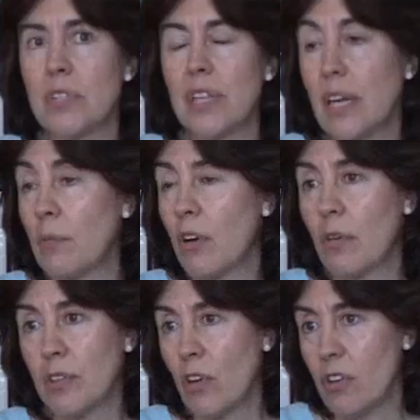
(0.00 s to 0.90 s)
Tendremos,
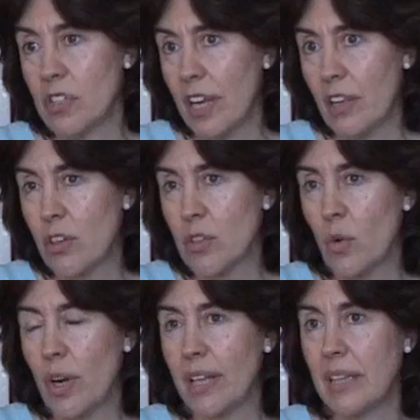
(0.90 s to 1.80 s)
como todos los años,
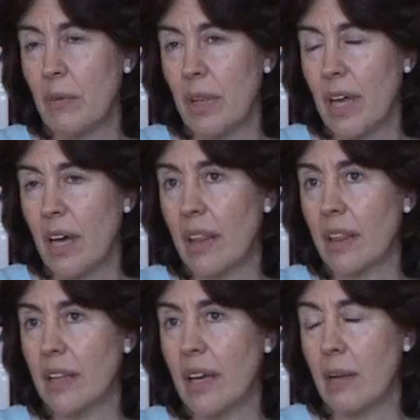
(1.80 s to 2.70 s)
una actividad
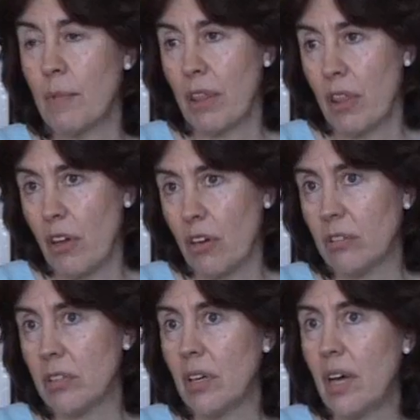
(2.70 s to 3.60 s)
de
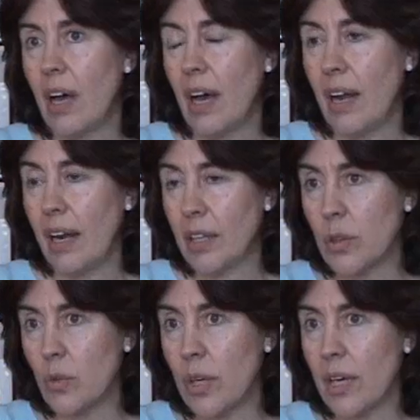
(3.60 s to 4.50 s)
animación a la
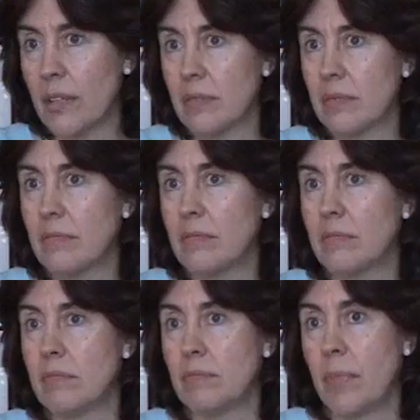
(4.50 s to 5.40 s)
lectura
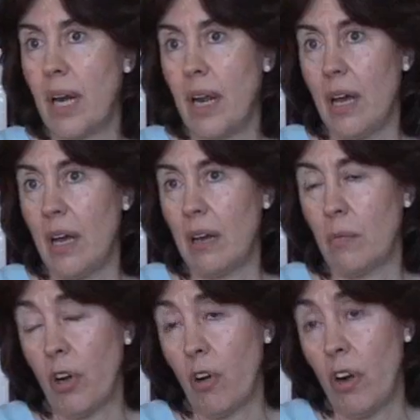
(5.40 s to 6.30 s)
mm, para,
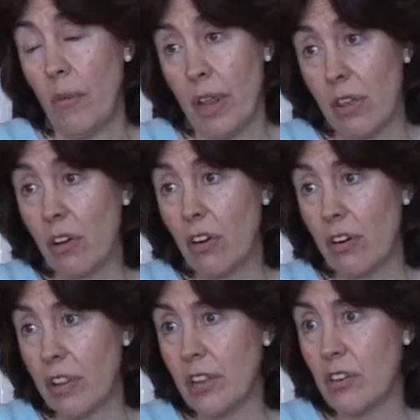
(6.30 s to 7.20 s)
bueno, en colaboración con
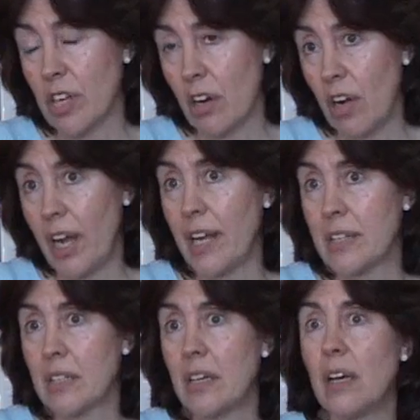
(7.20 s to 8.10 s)
los centros
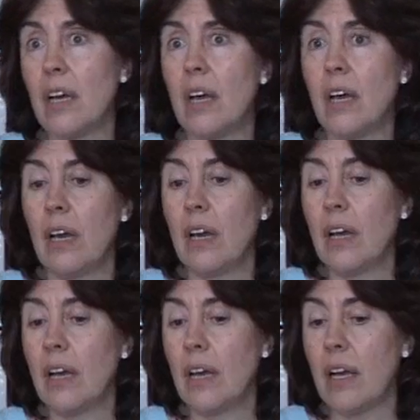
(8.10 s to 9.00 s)
escolares
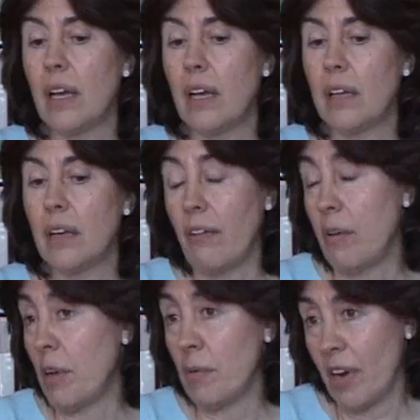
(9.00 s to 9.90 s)
eh, la
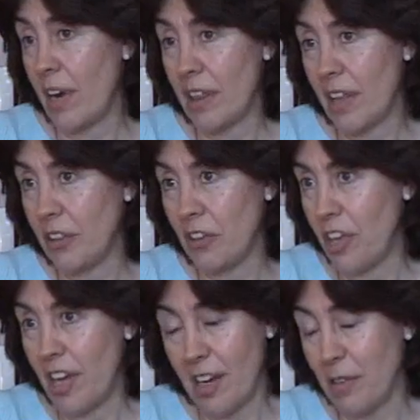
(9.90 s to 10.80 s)
venimos realizando
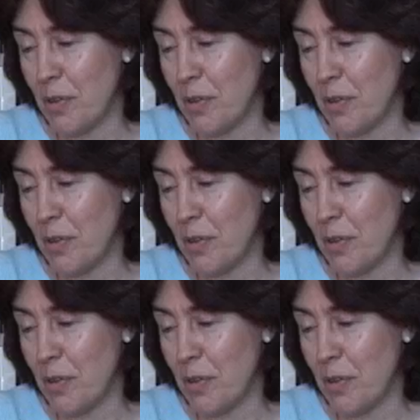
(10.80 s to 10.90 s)
ya